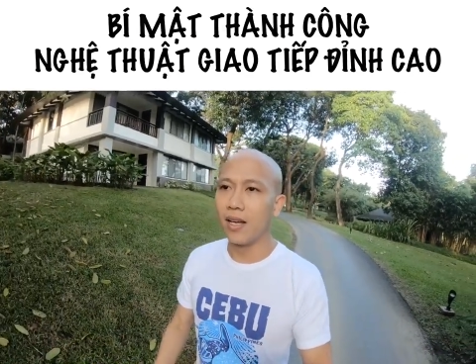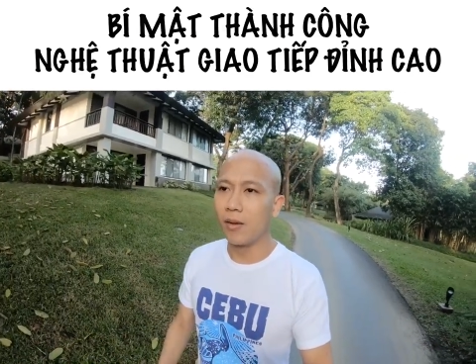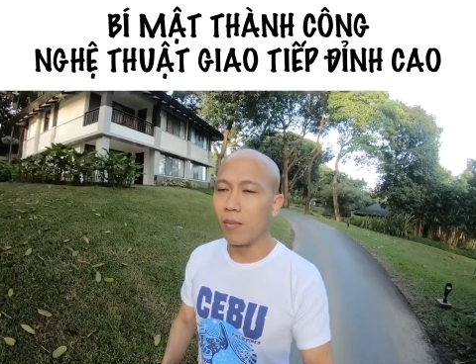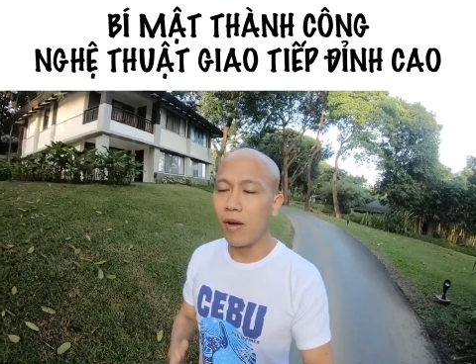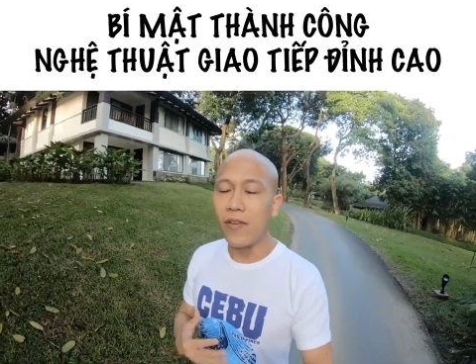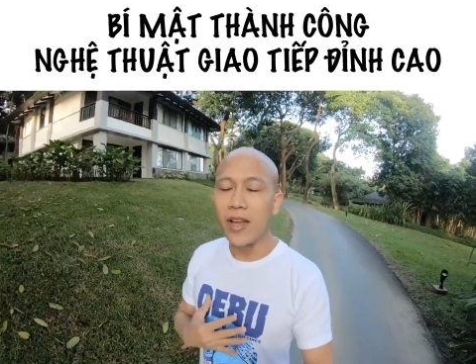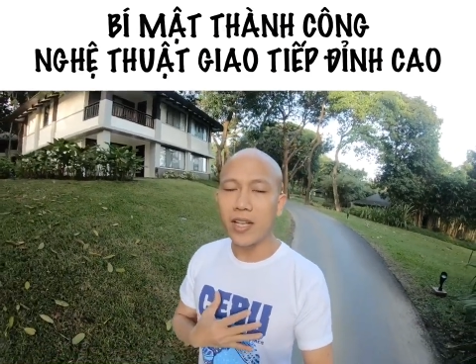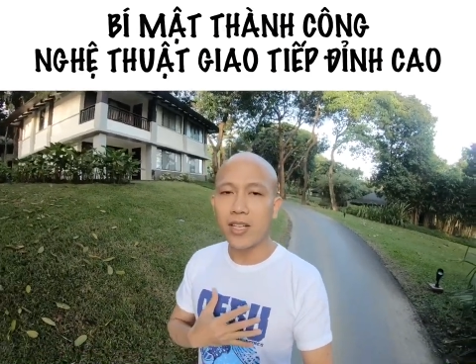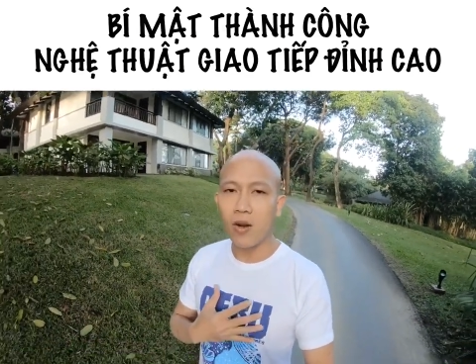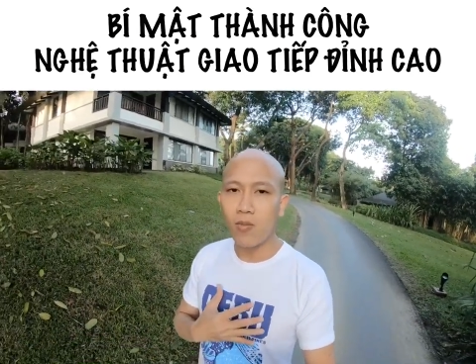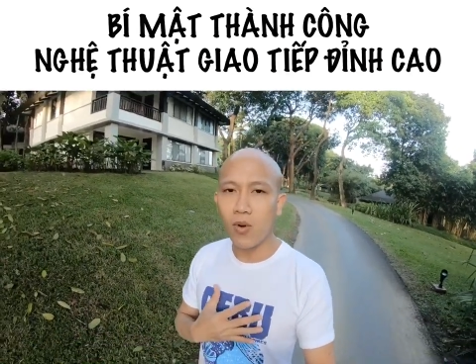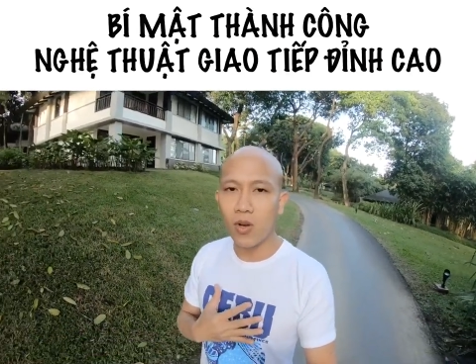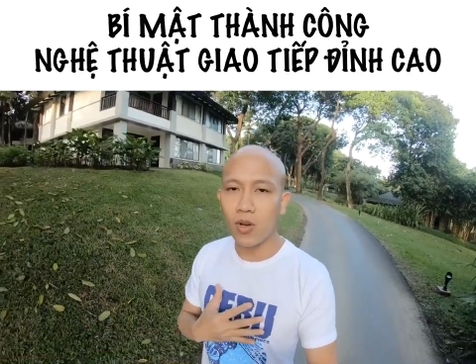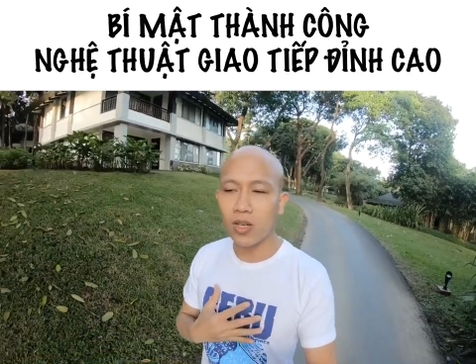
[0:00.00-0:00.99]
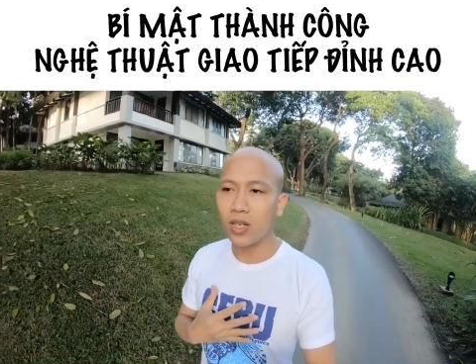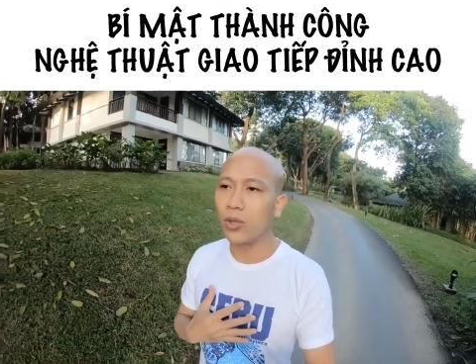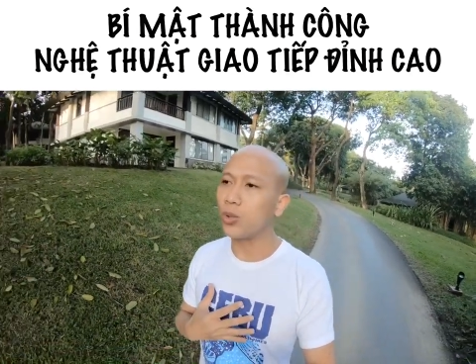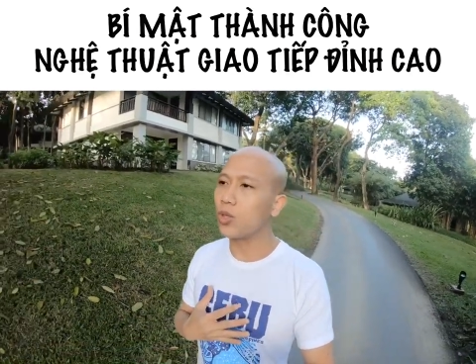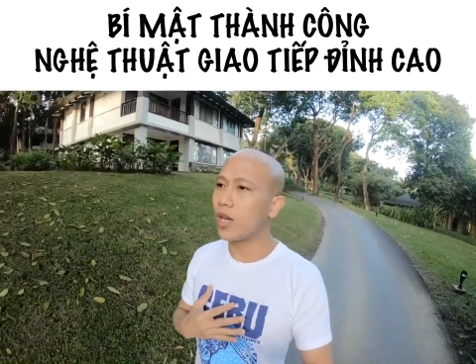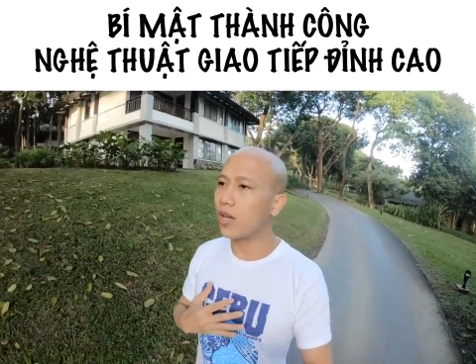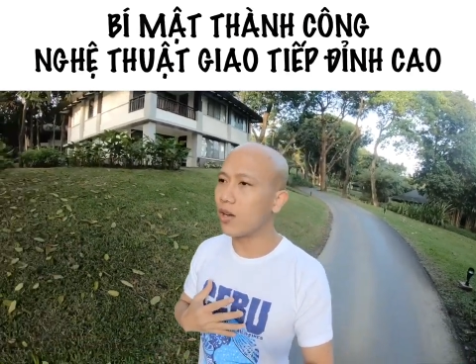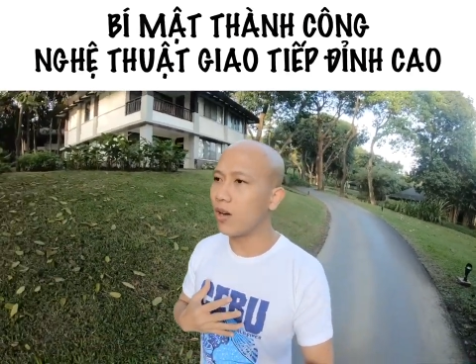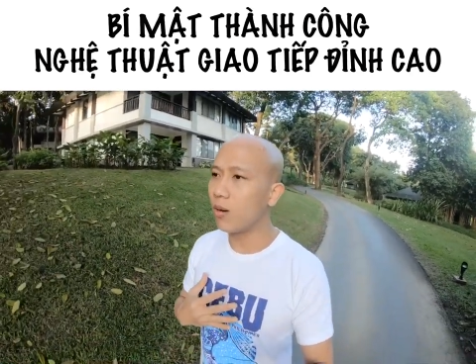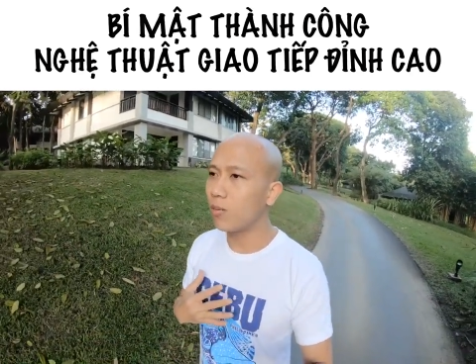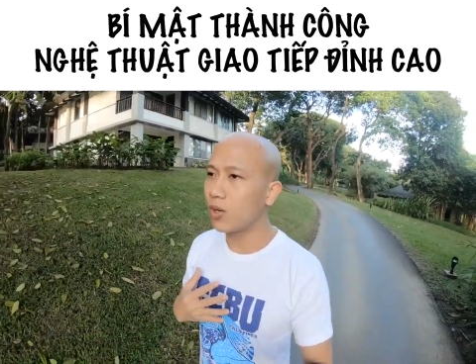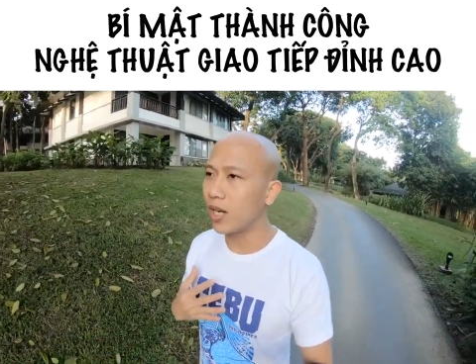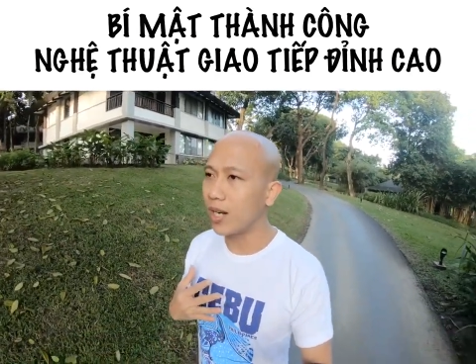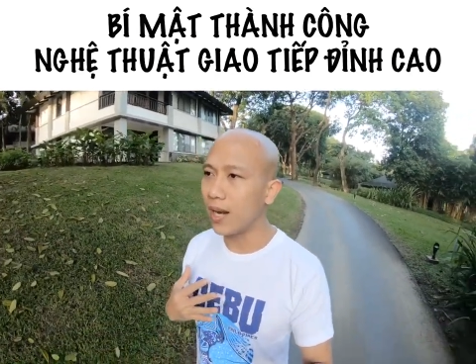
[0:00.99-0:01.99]
Bởi vì trong mỗi con người chúng ta có
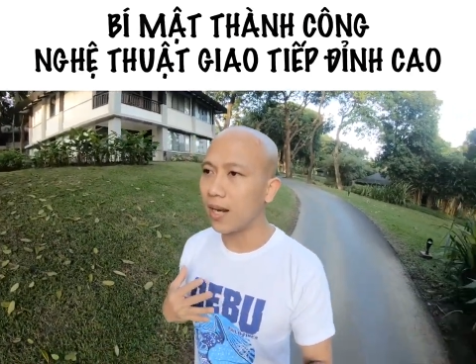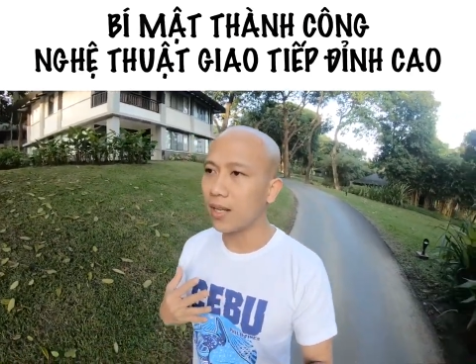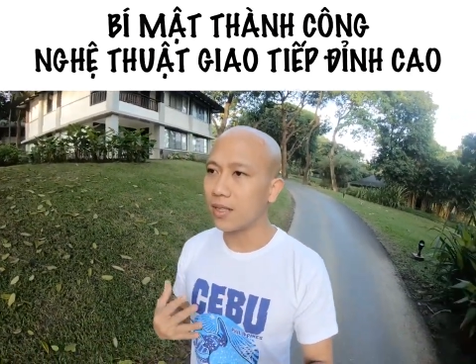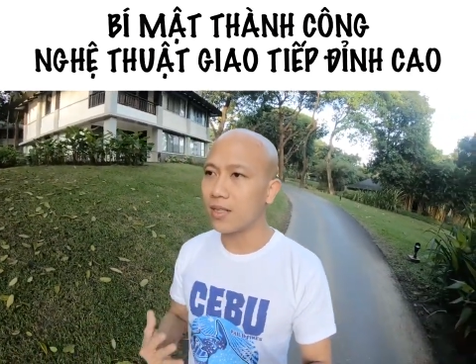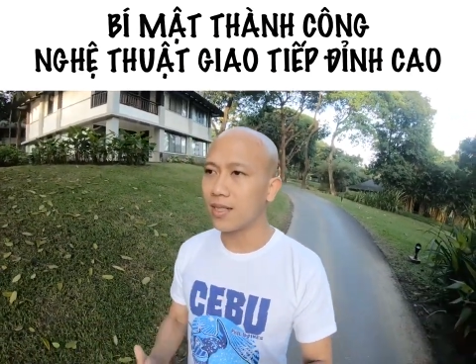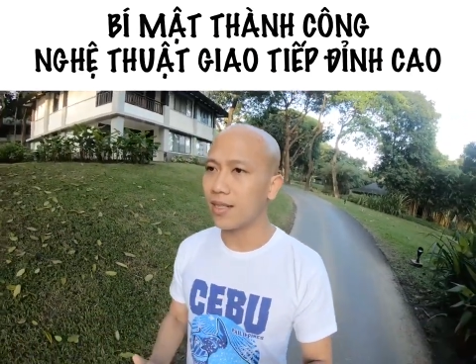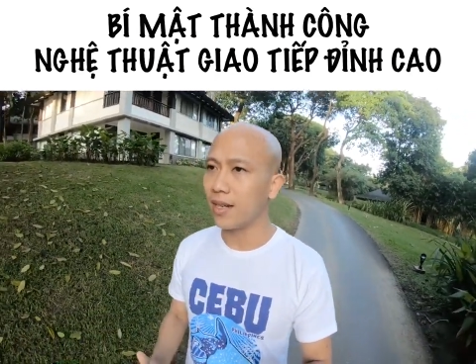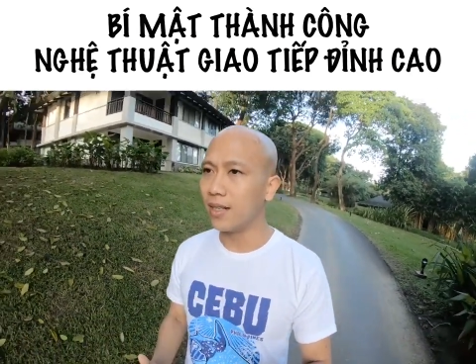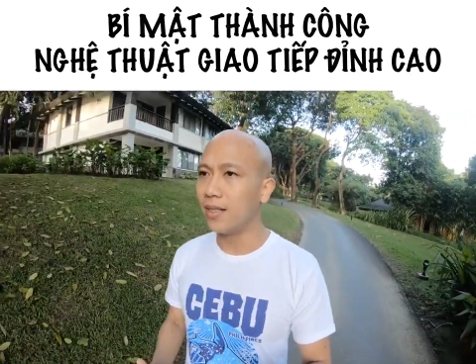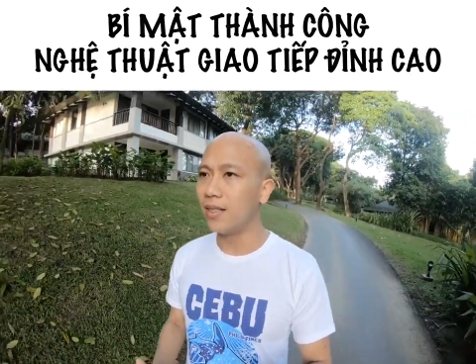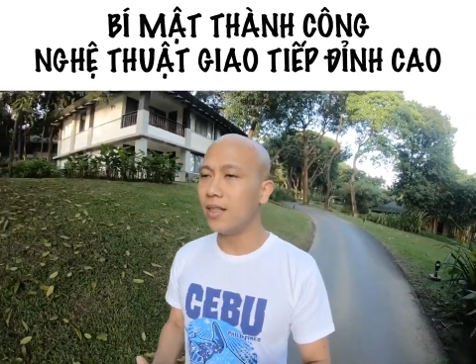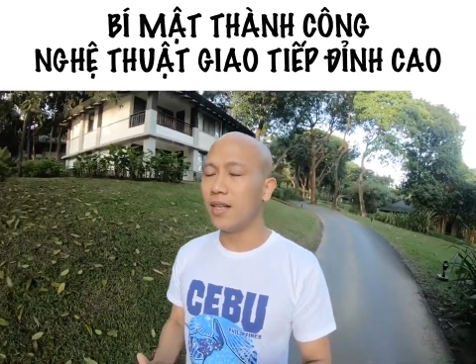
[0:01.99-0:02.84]
một cái năng lực rất lớn